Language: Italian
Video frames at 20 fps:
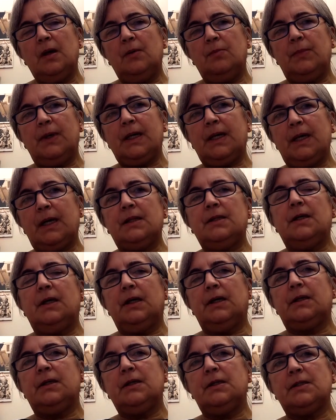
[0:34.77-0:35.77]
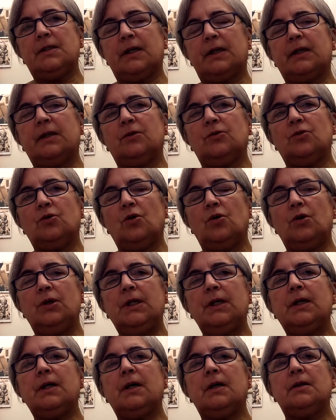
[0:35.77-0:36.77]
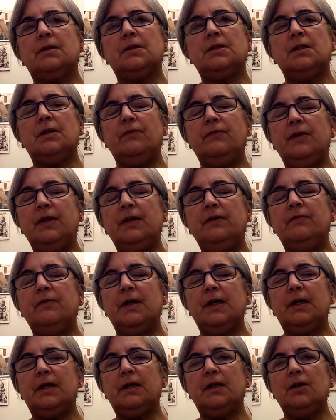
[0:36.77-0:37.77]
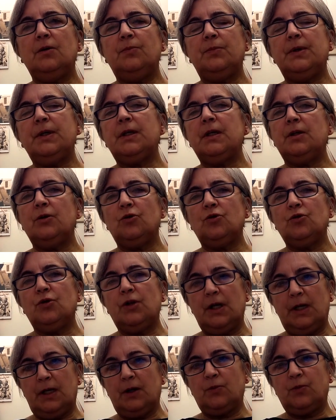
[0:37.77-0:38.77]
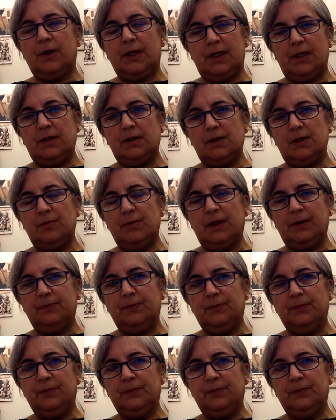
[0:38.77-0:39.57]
Perché nella Chiesa Cattolica si vive il periodo della Quaresima?